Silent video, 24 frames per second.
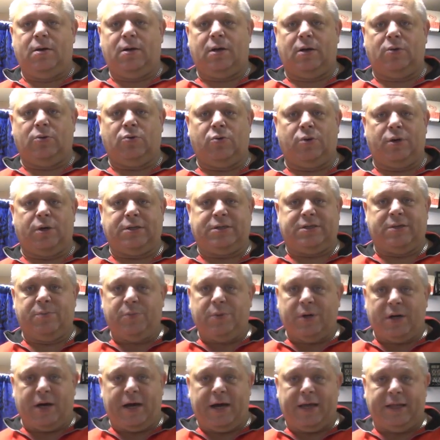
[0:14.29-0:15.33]
которая
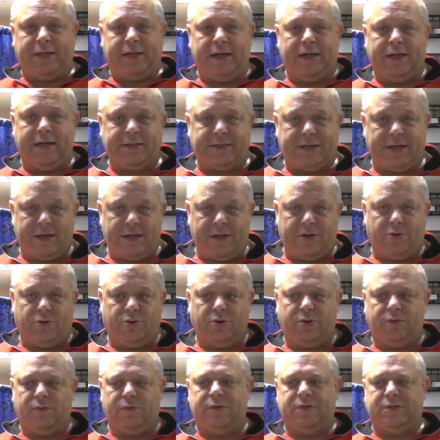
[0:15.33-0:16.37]
собирает,
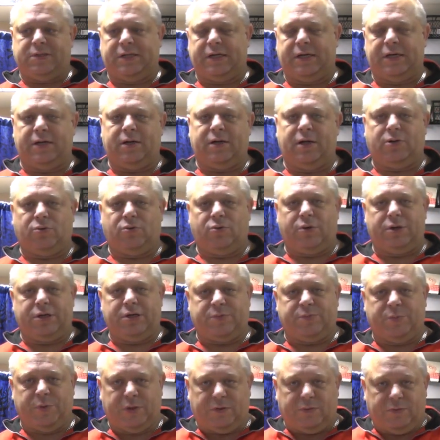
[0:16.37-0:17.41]
коллекционирует твистеры, которая
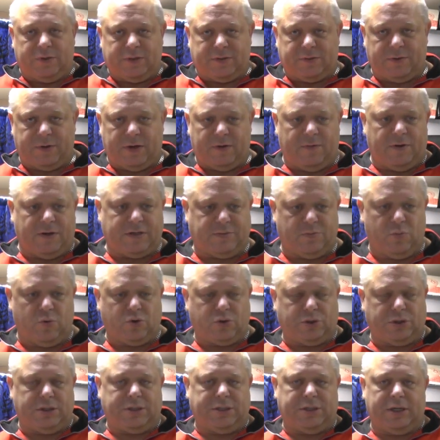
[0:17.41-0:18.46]
испытывает свои
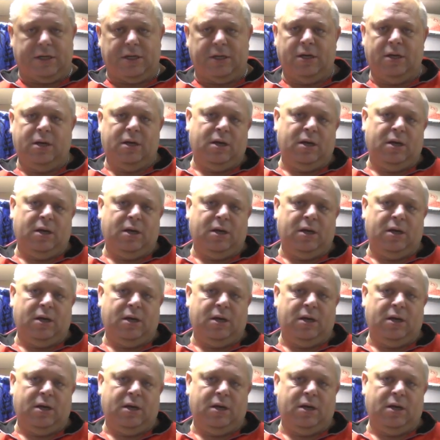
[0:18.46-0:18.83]
возможности.